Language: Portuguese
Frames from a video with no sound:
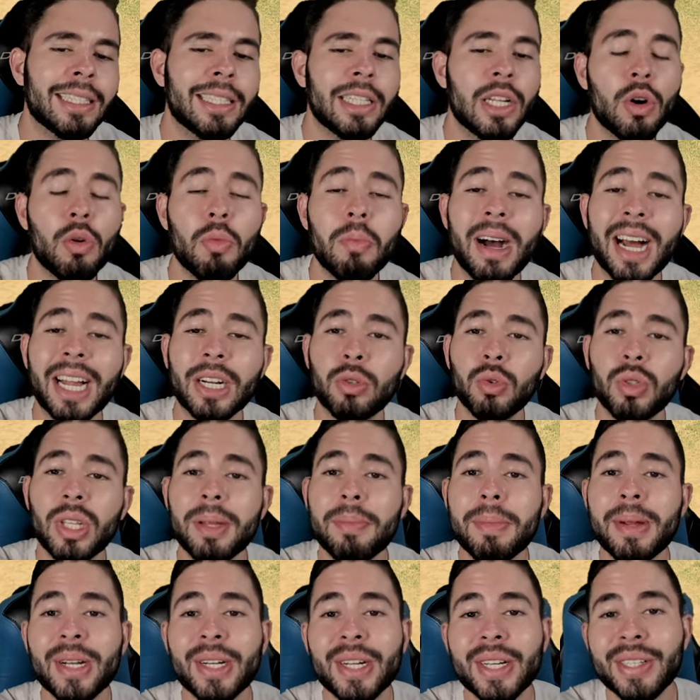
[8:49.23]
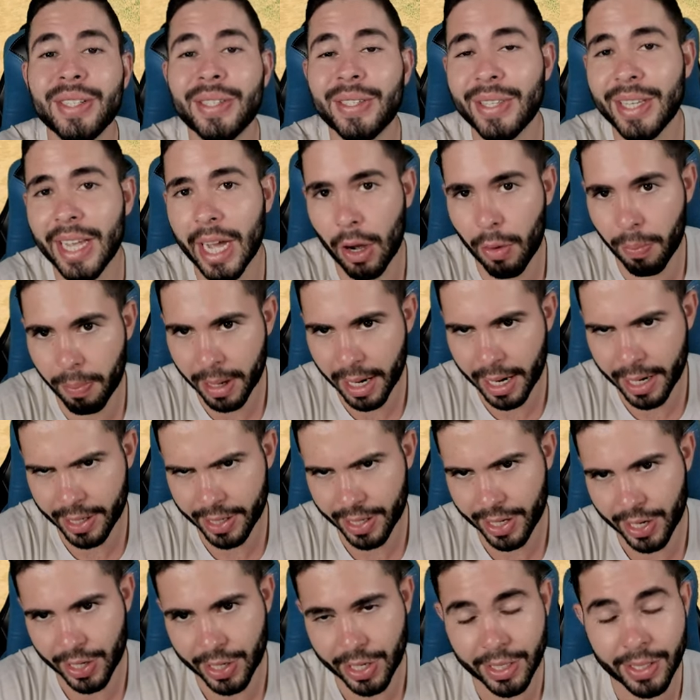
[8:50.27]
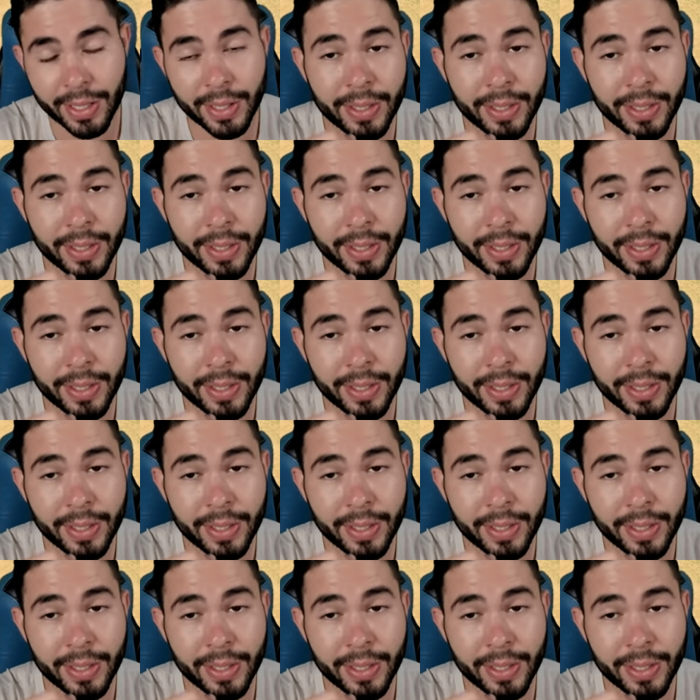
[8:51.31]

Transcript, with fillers: deu uma ajuda emergencial pra gente.